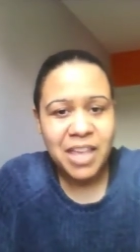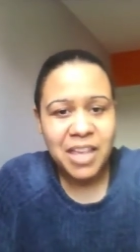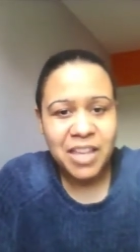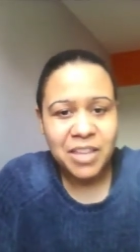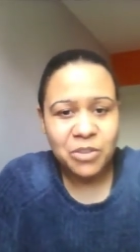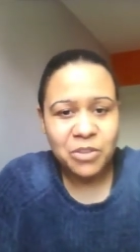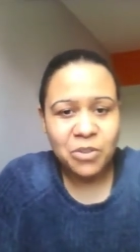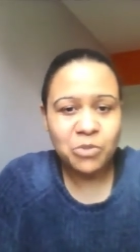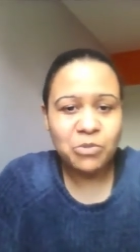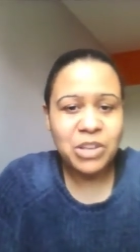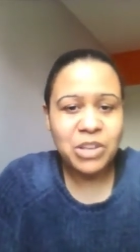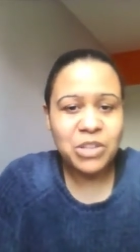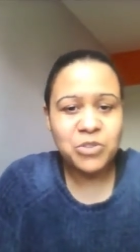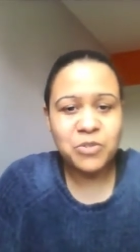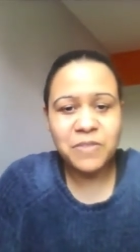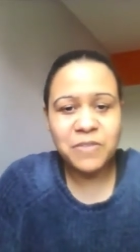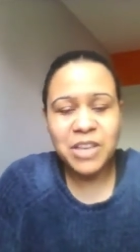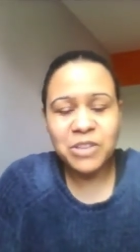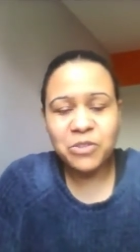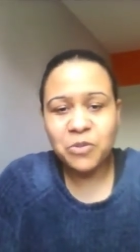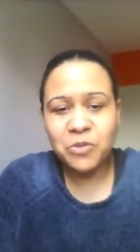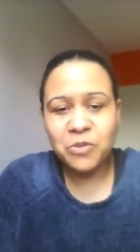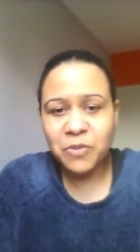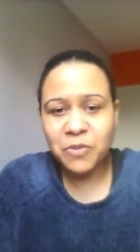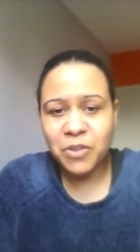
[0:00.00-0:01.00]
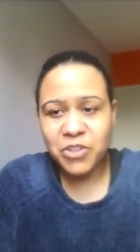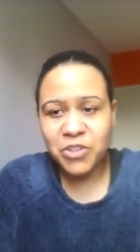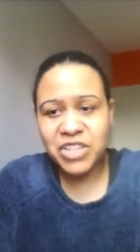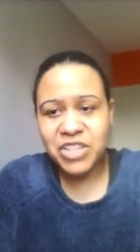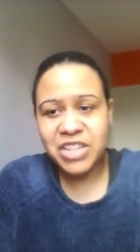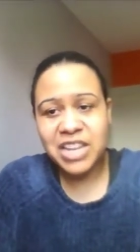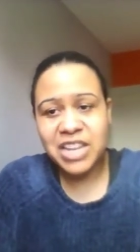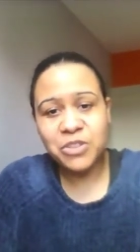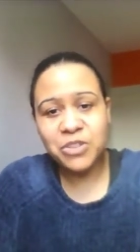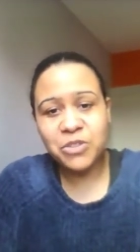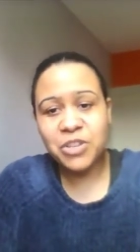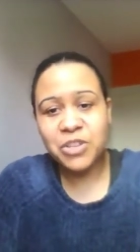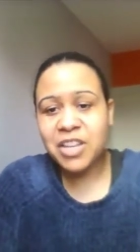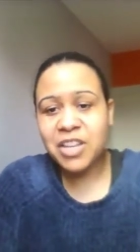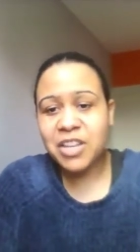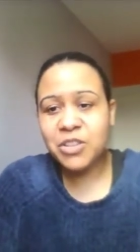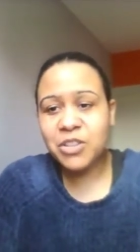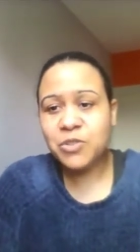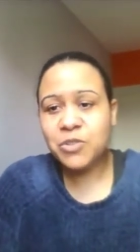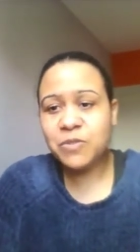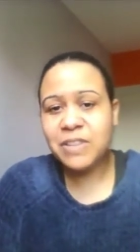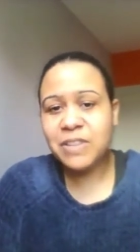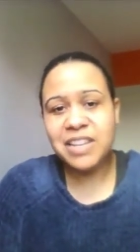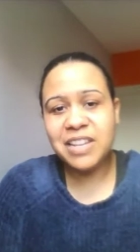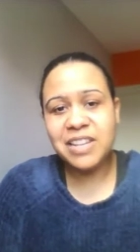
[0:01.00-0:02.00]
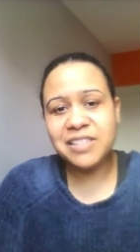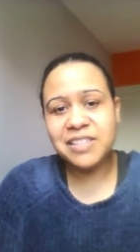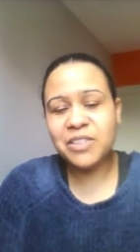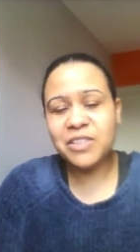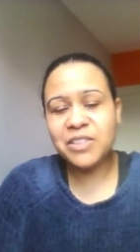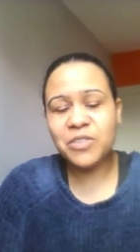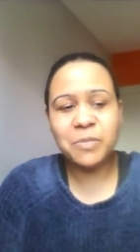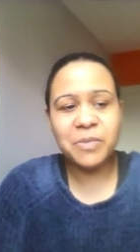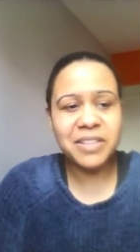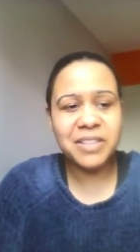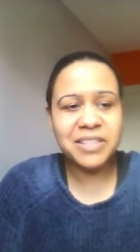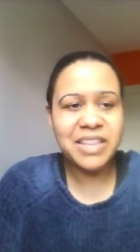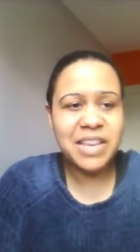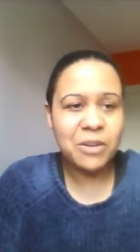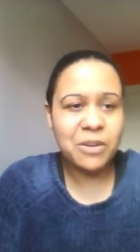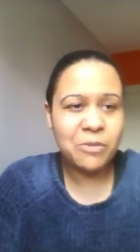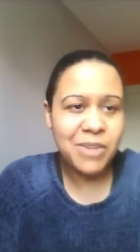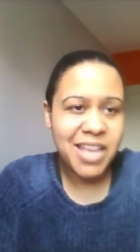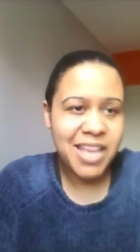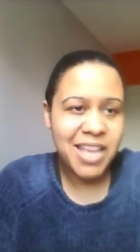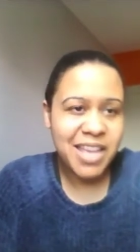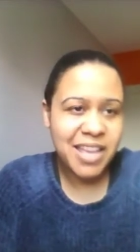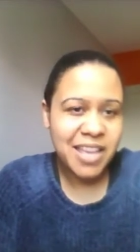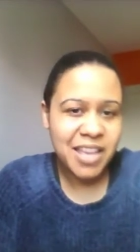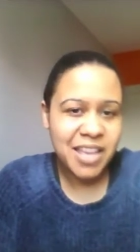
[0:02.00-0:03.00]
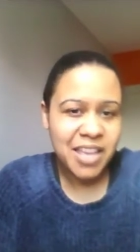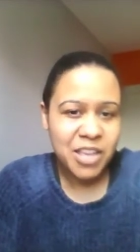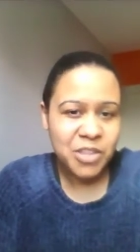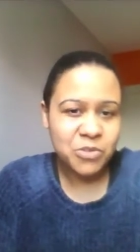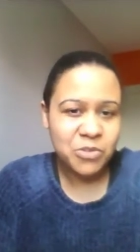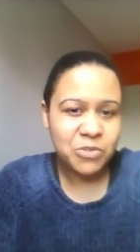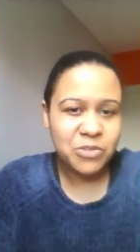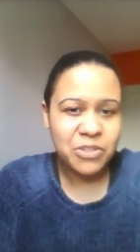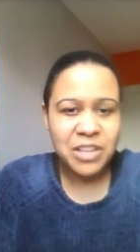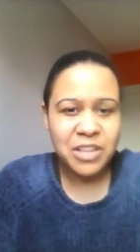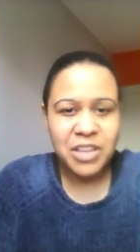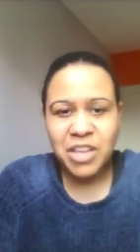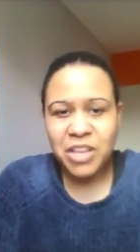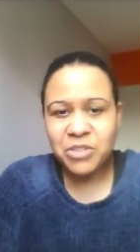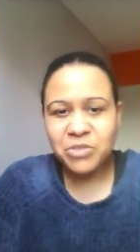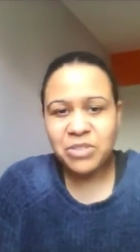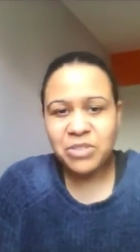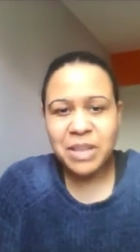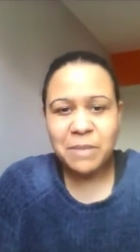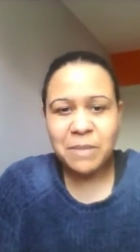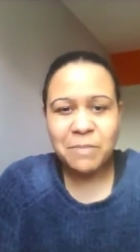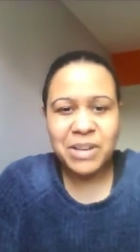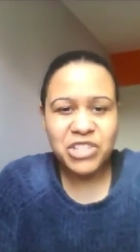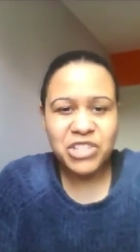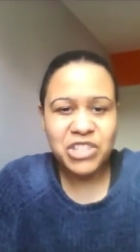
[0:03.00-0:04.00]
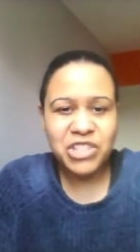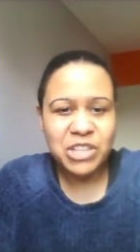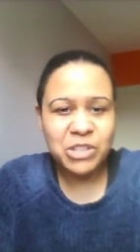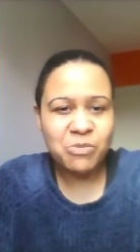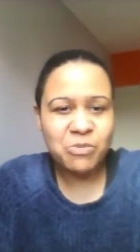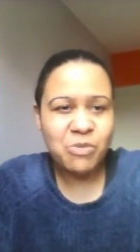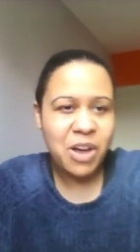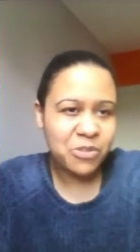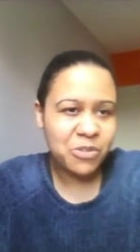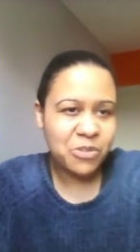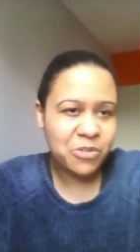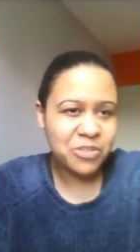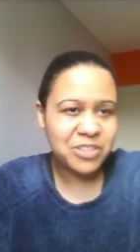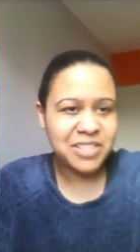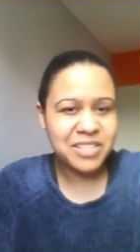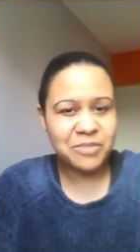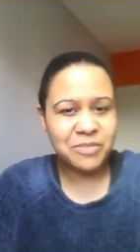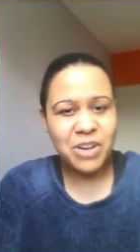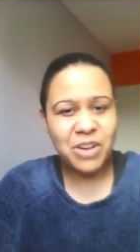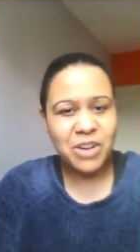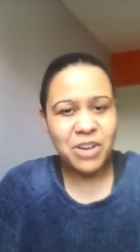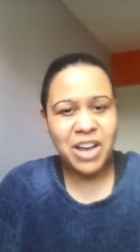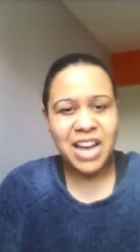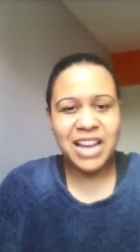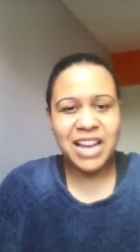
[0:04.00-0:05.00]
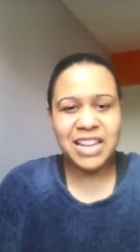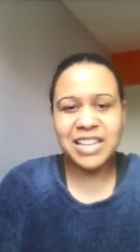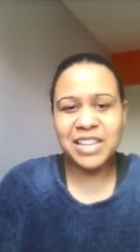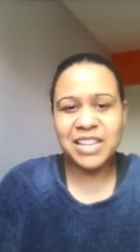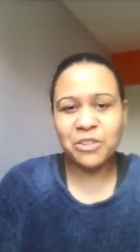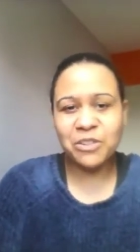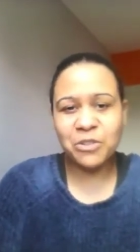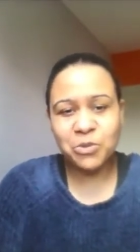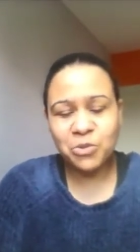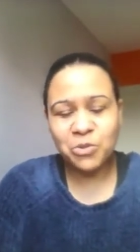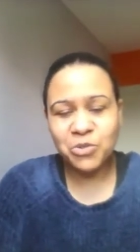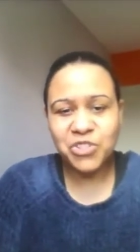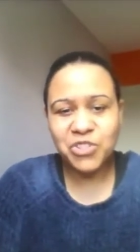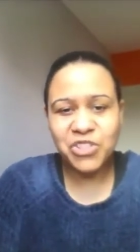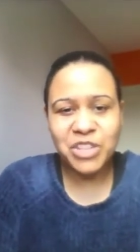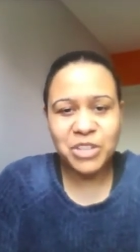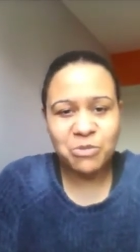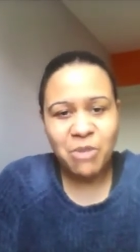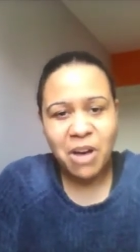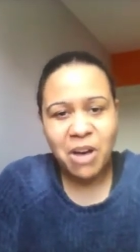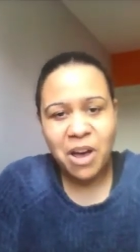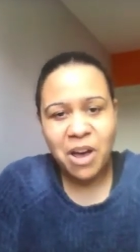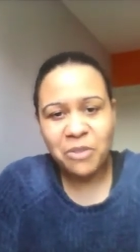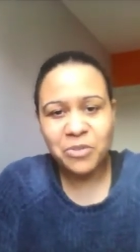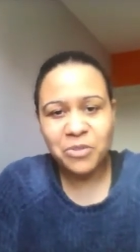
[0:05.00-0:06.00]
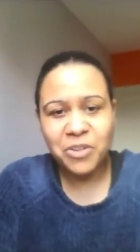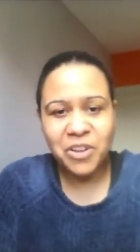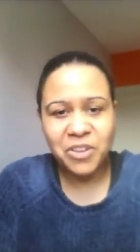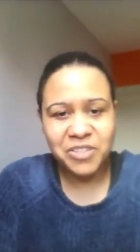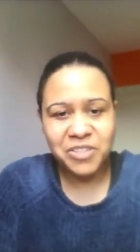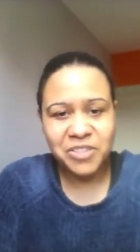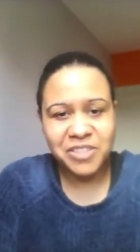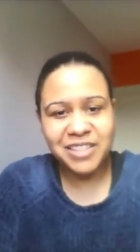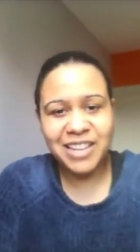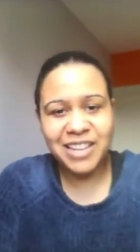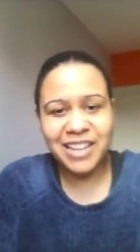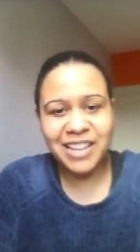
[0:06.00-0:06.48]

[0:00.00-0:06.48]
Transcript: donc toi, tu viens te venger là, tu viens laisser commentaire, ouais, tu, n'es pas chez toi en Côte d'Ivoire, allez, retourne chez toi en France.